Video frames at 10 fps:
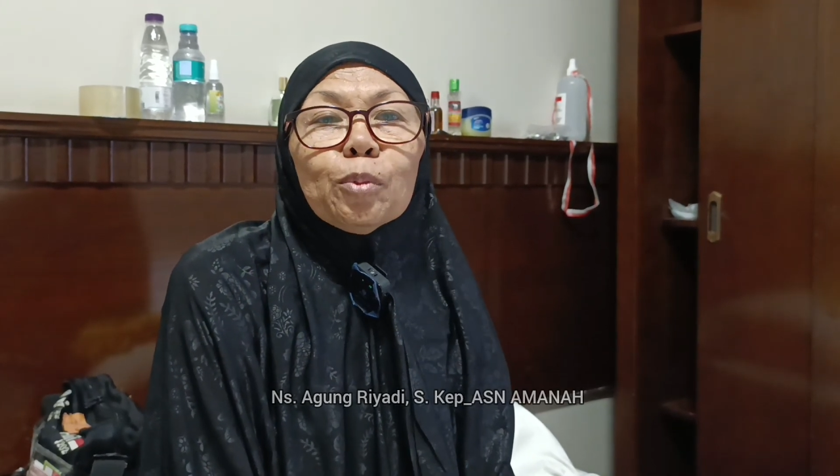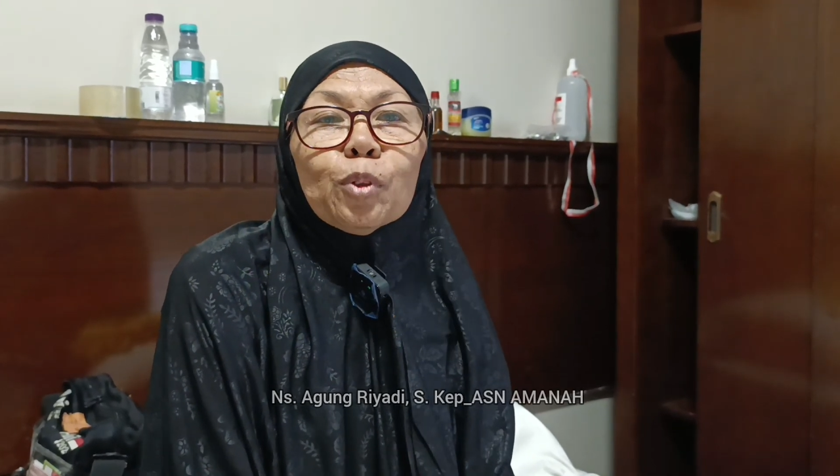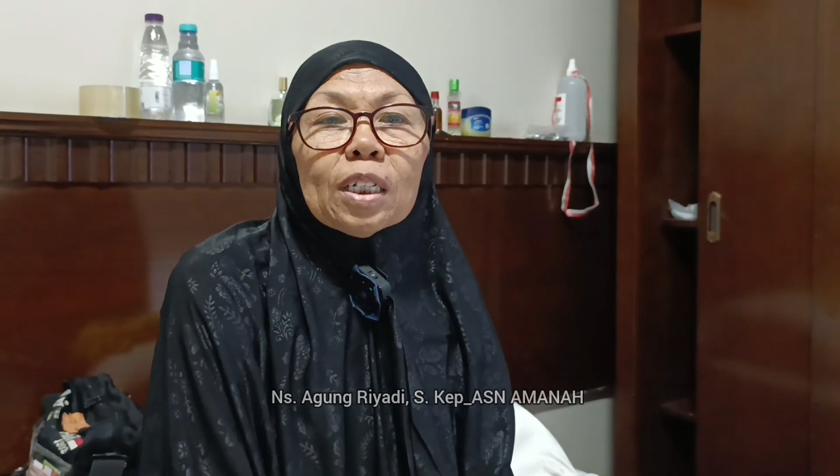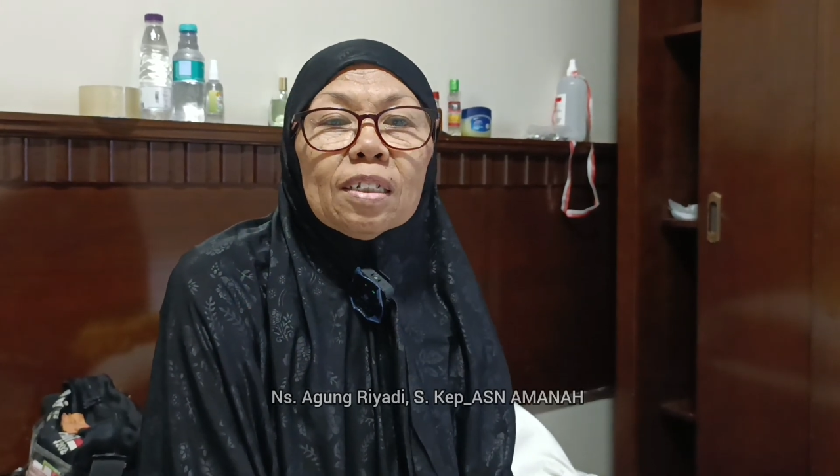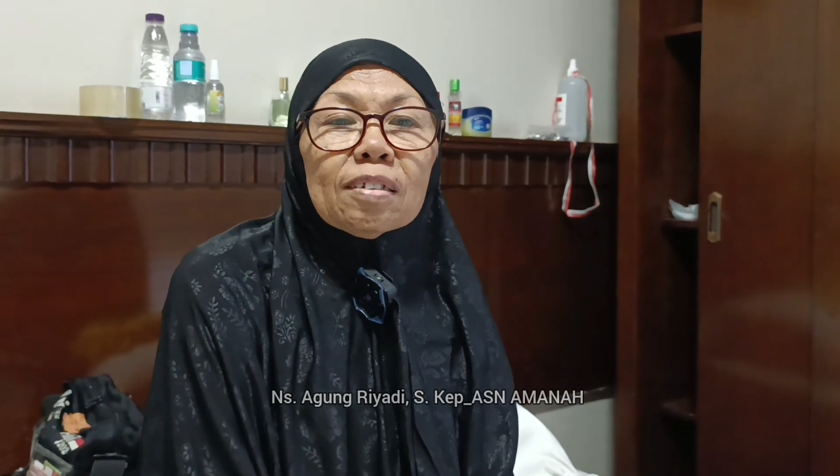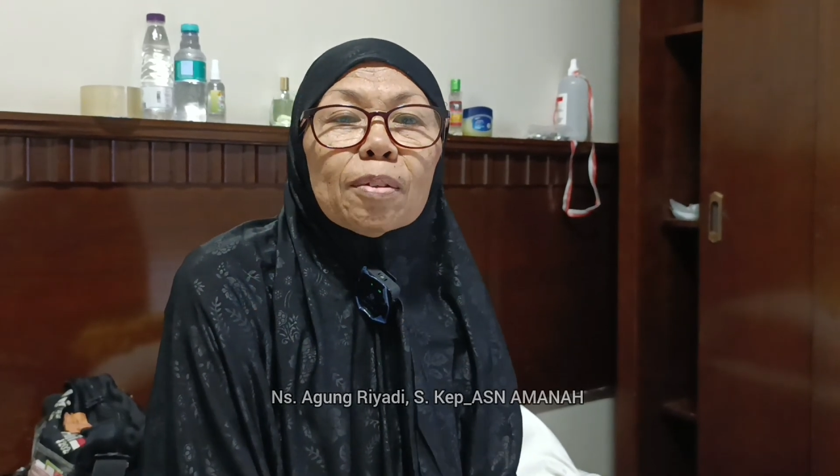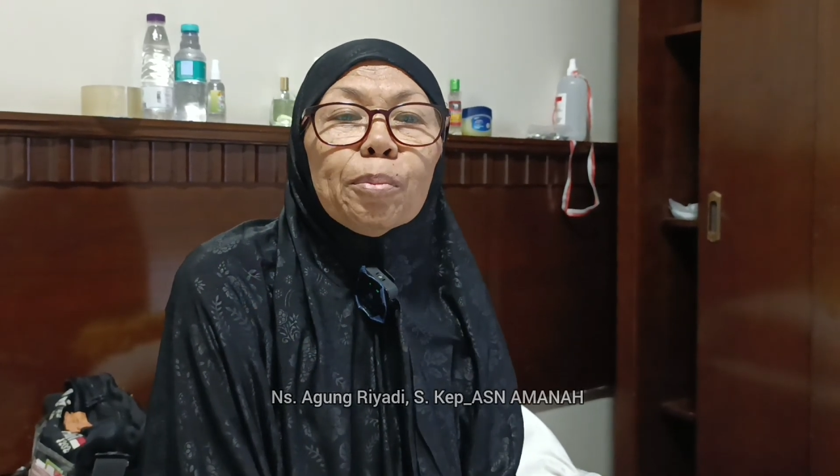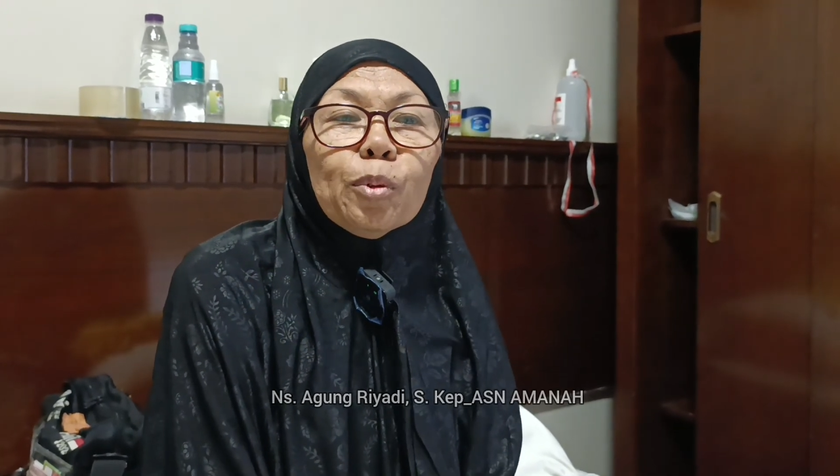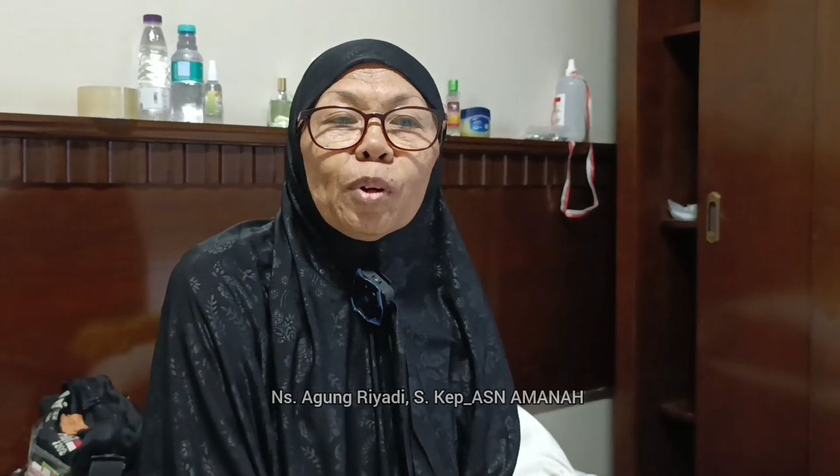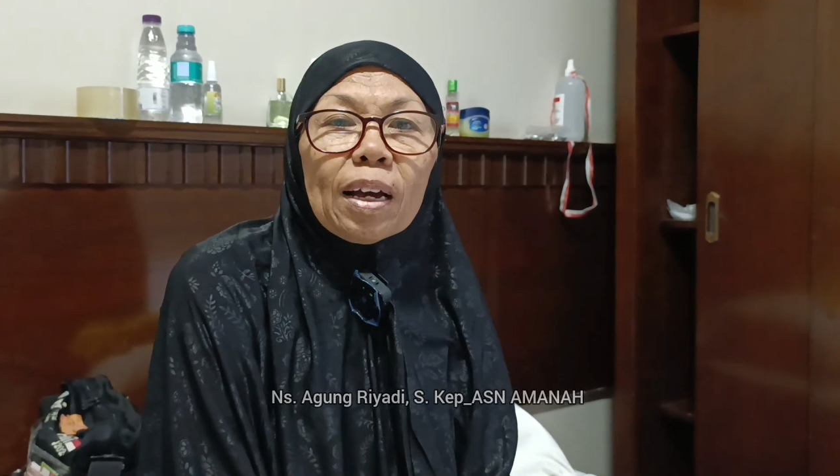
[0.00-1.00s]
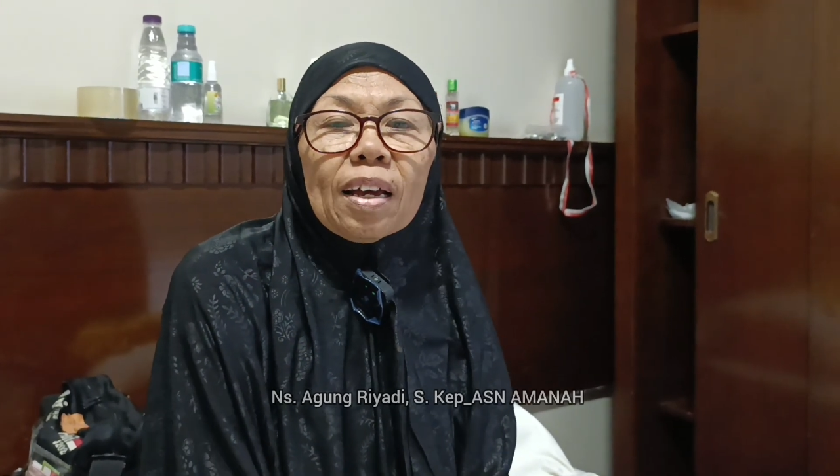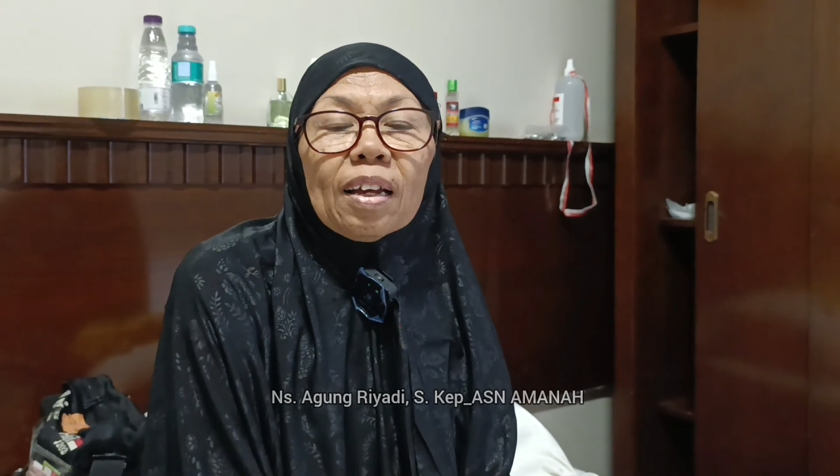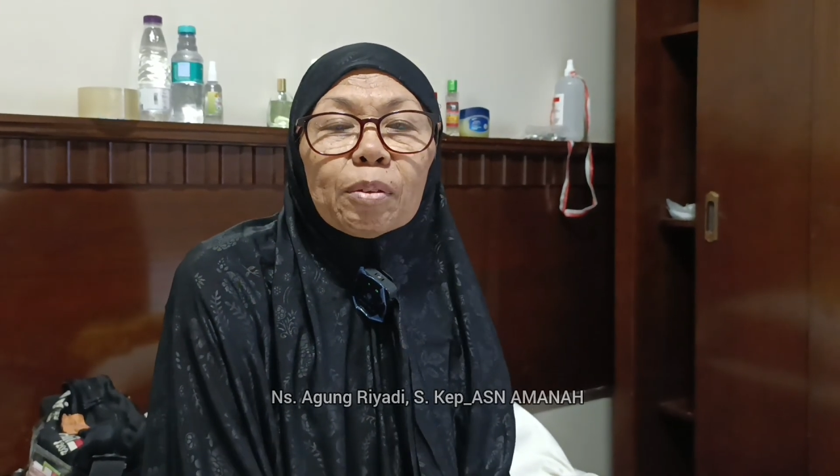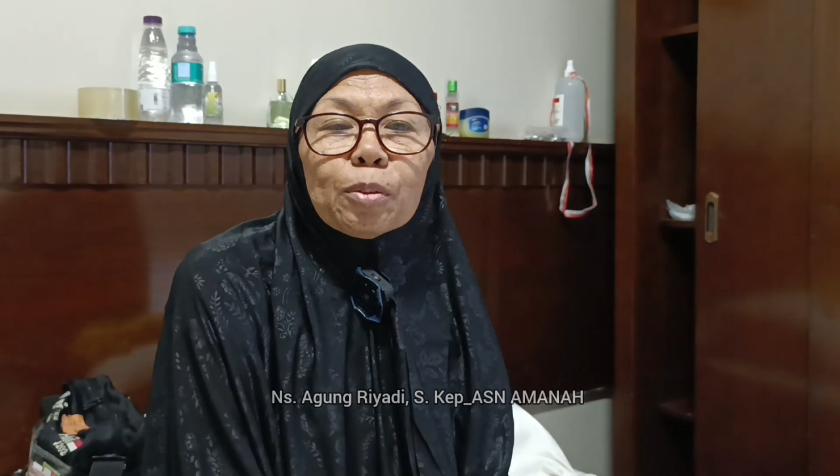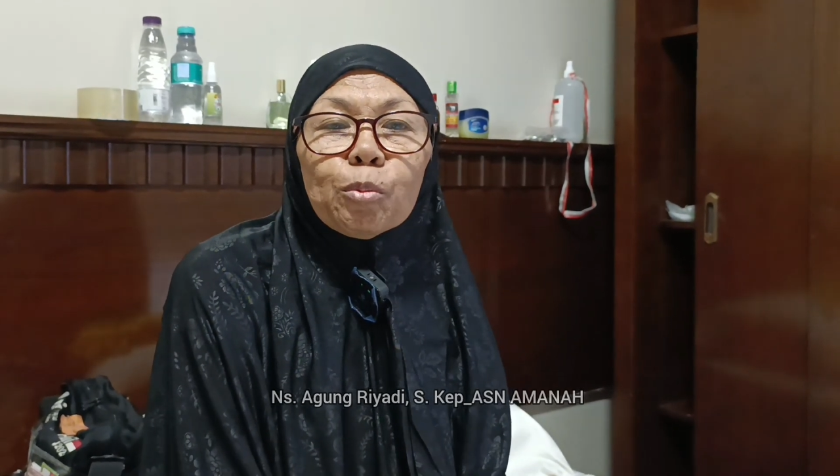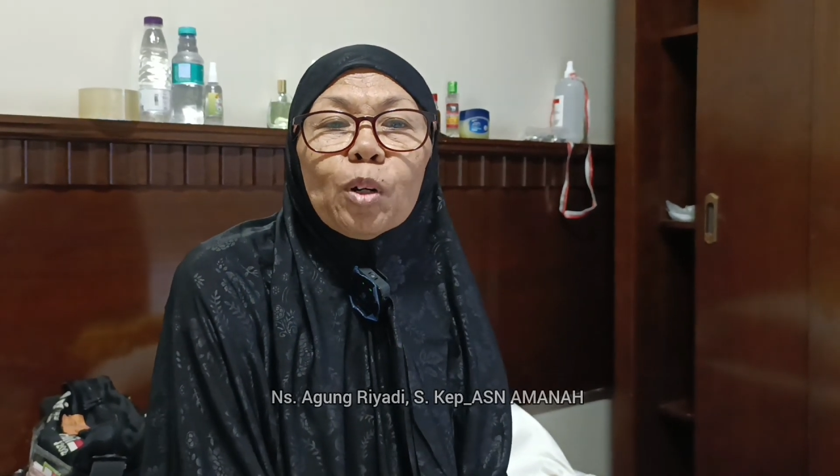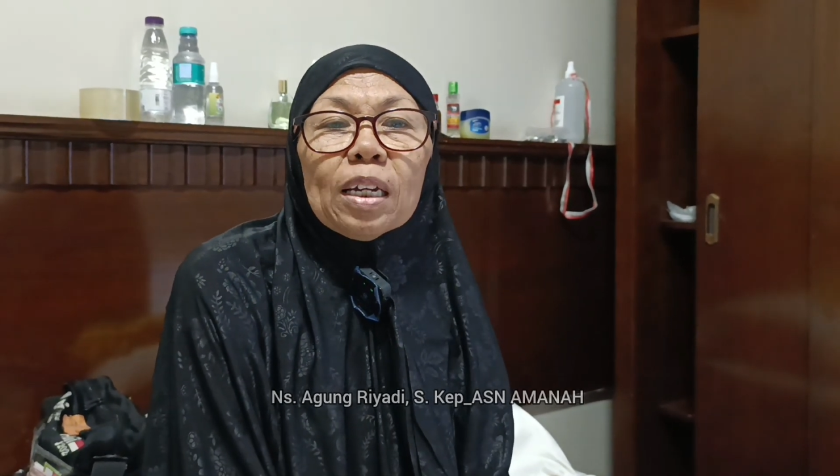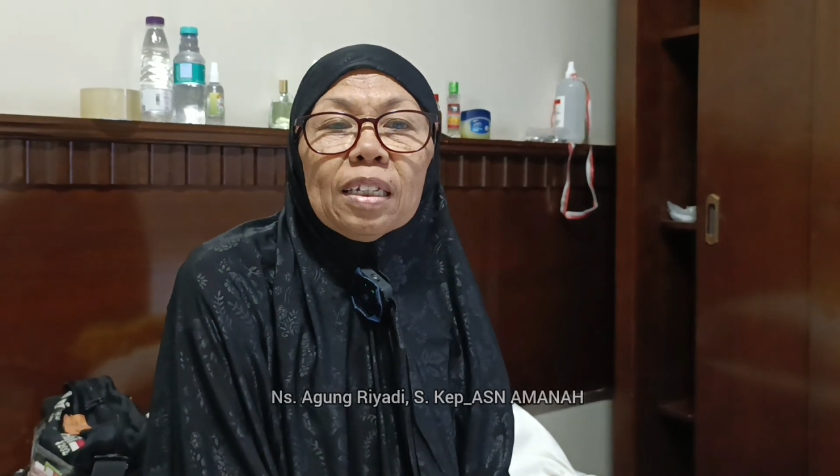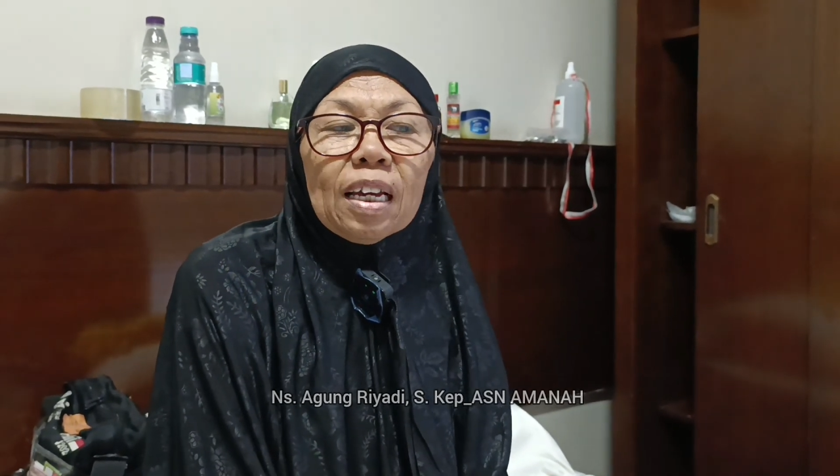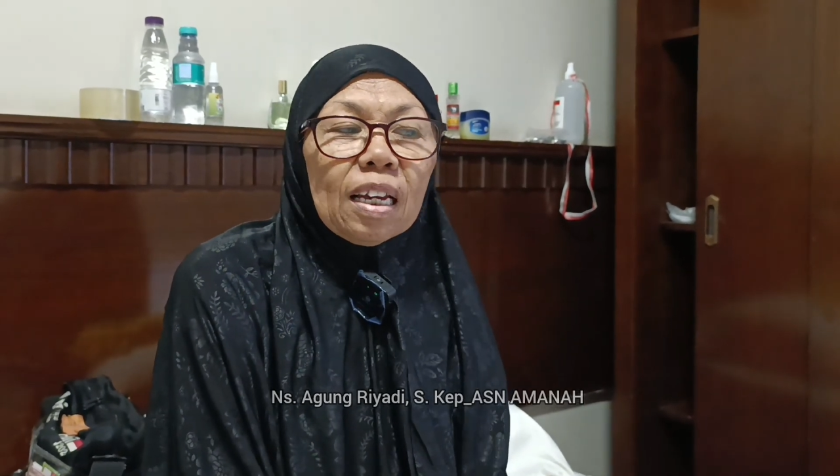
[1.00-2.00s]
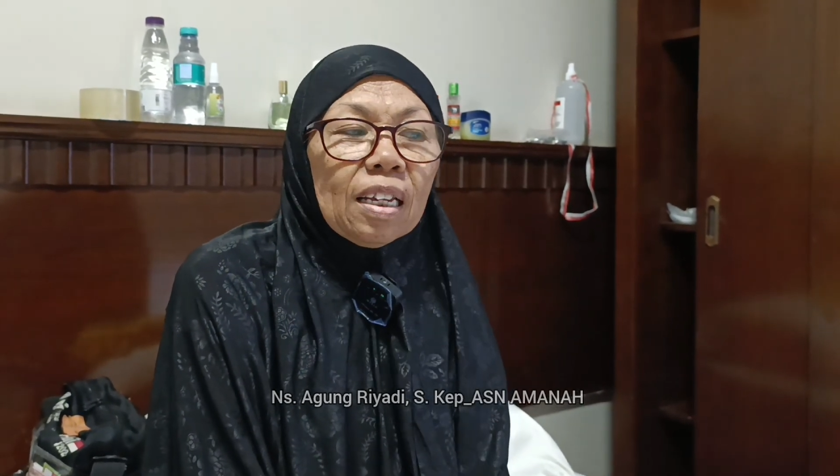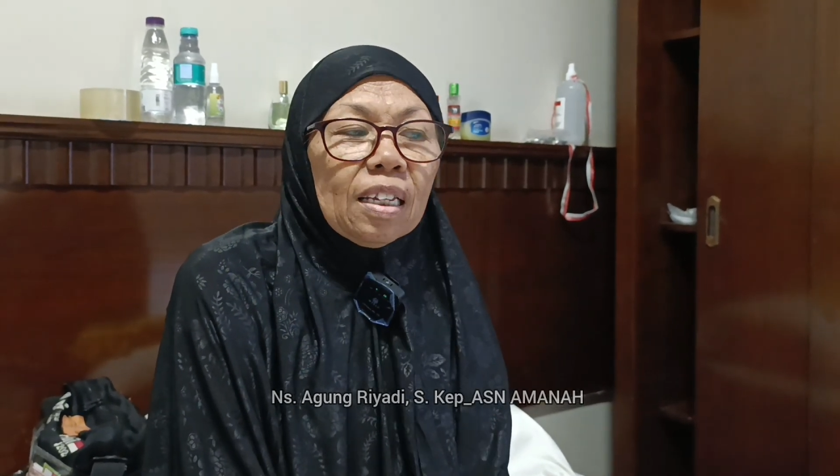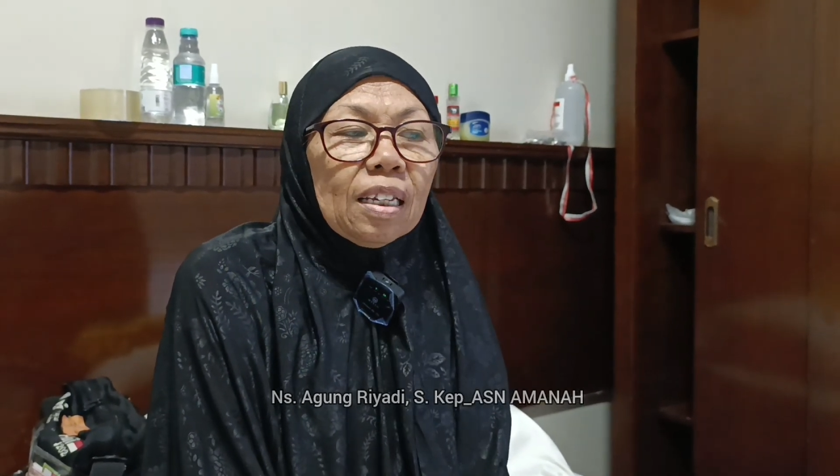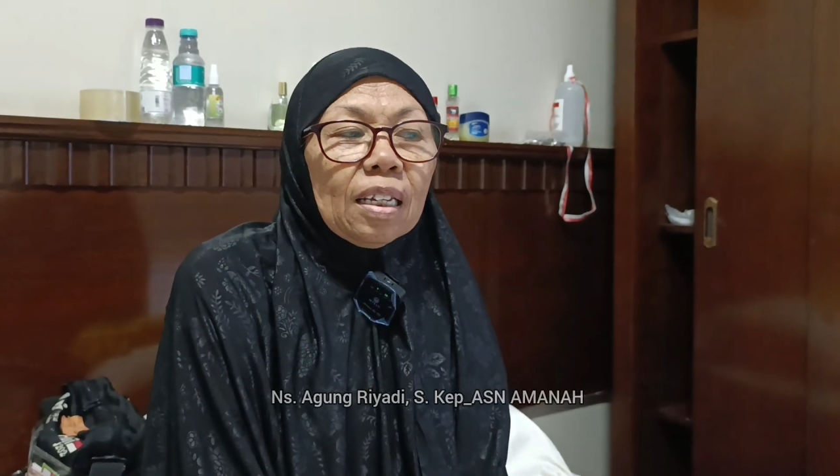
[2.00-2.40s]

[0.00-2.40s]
mungkin semua semuanya